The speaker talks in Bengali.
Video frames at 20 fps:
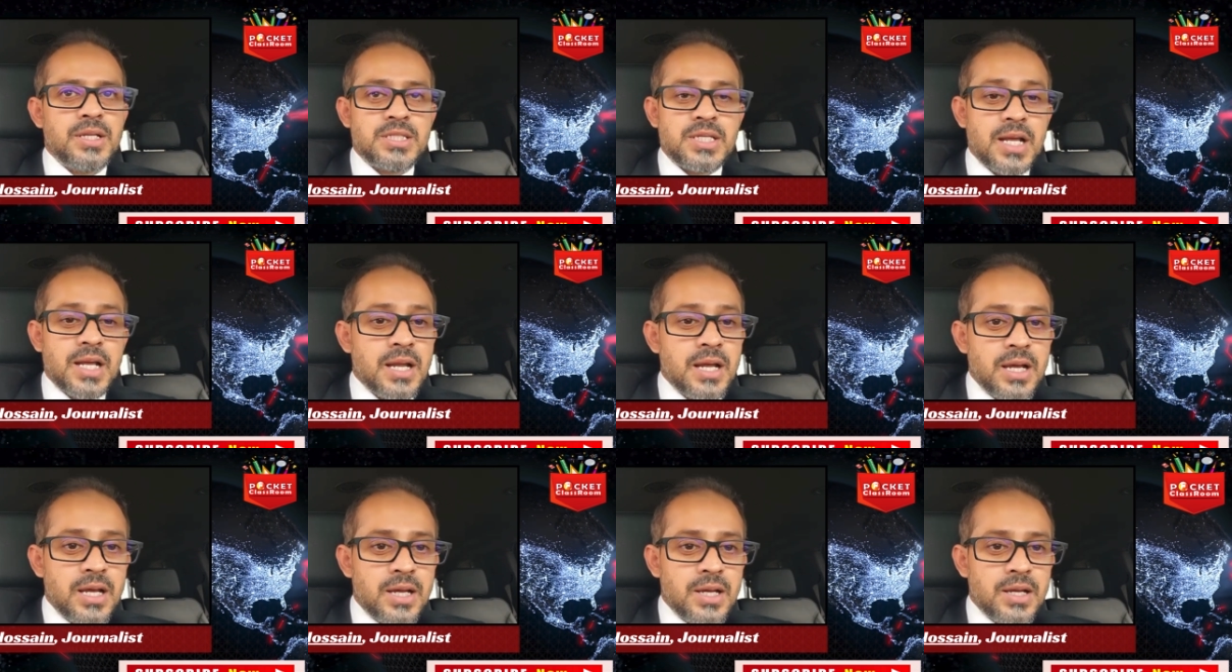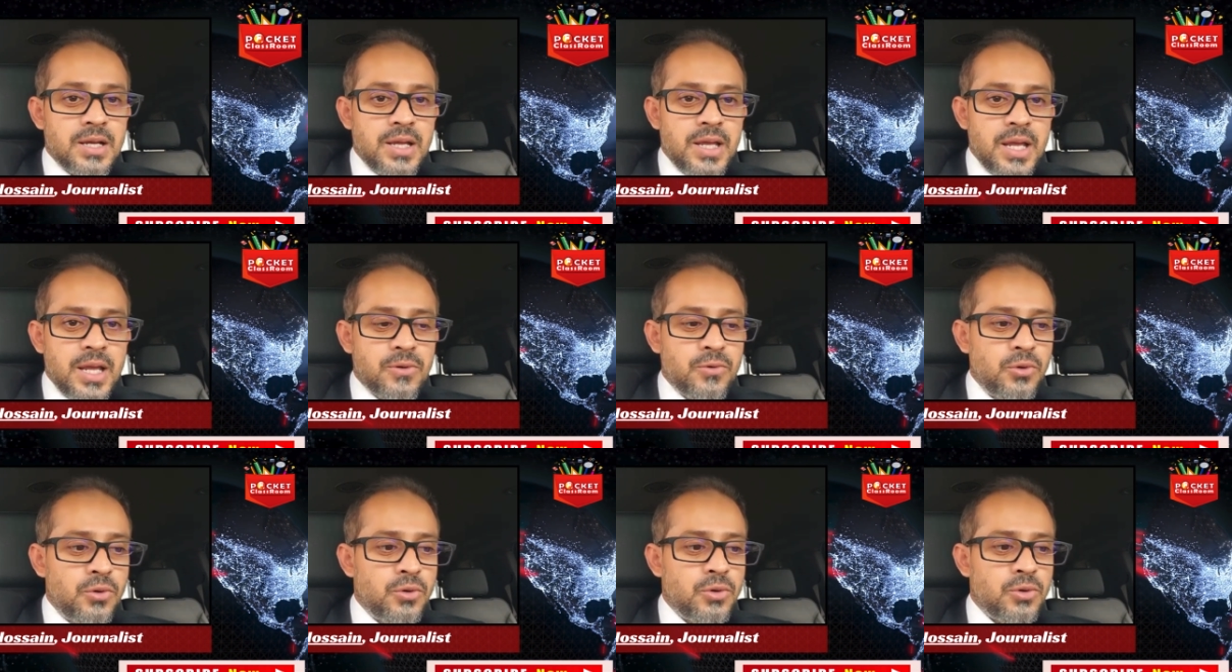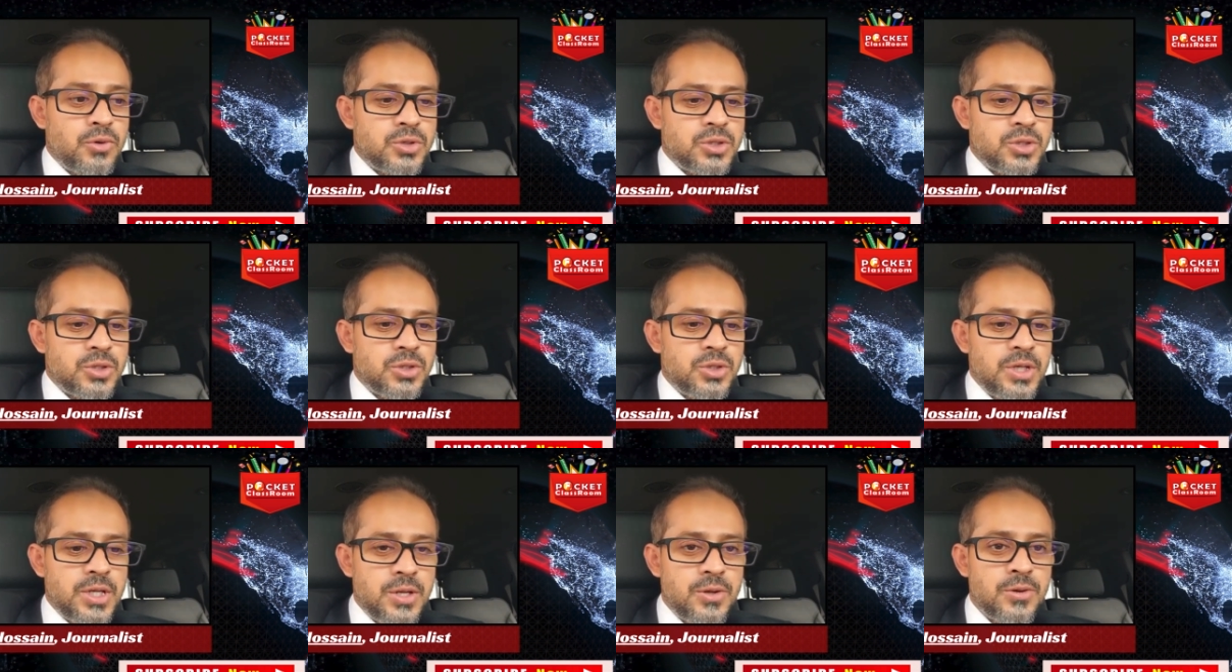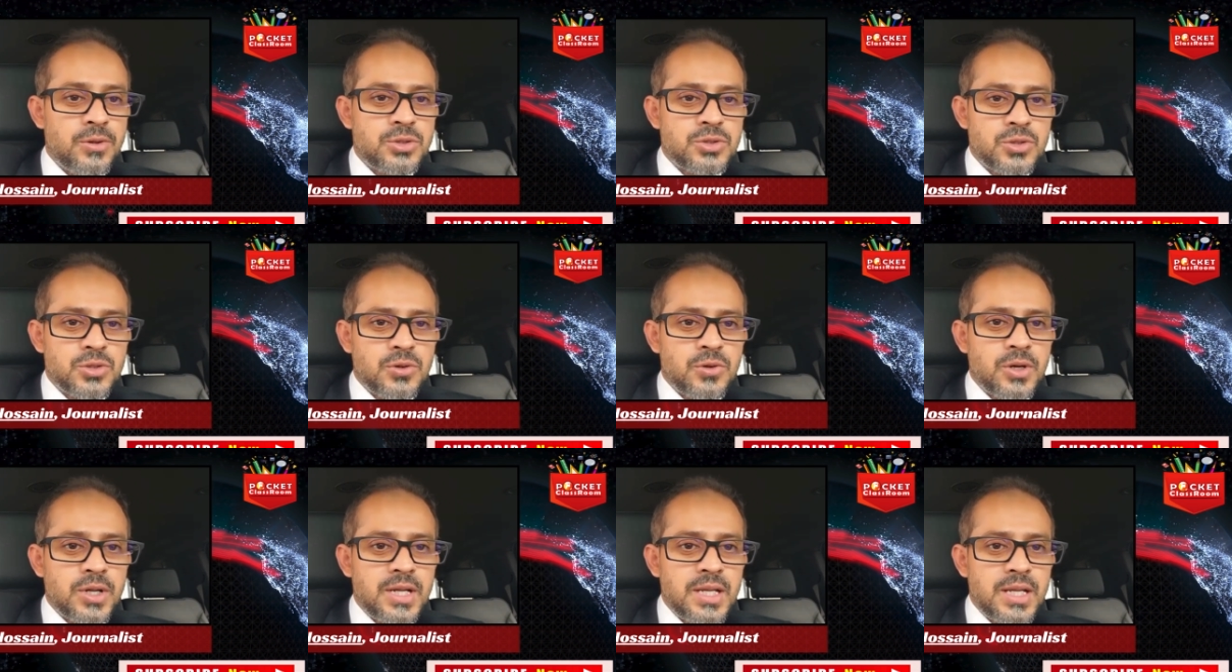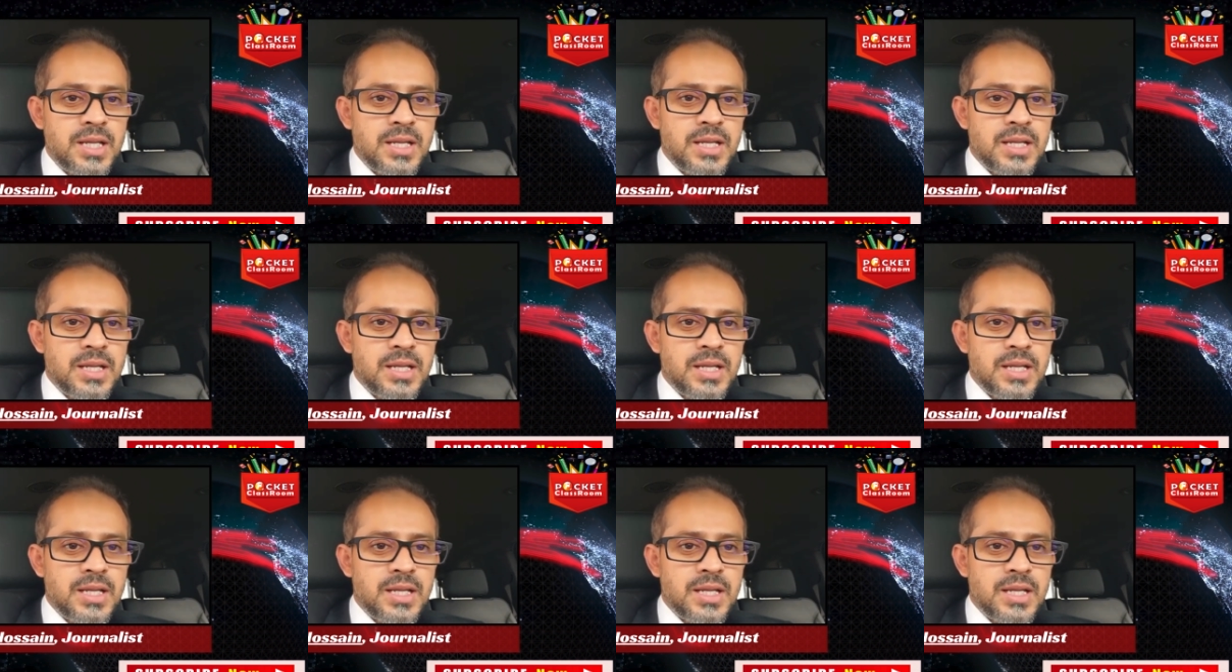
যারা এগুলোর নিয়ন্ত্রণ করে